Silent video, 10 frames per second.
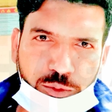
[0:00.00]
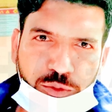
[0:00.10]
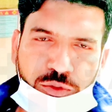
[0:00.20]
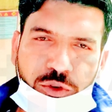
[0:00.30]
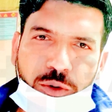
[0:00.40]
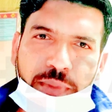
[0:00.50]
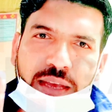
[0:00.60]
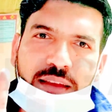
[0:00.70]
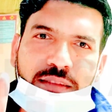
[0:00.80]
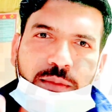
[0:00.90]
उनको
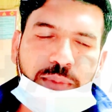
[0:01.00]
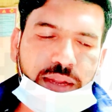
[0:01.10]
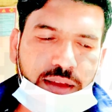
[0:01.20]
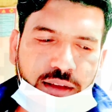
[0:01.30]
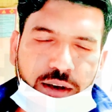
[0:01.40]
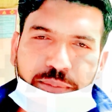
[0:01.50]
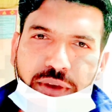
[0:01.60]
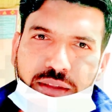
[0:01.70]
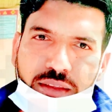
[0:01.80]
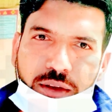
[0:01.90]
मैं कैसे बेनकाब
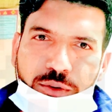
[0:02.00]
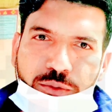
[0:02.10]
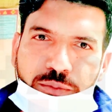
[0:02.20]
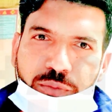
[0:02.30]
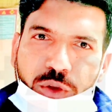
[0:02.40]
करता हूँ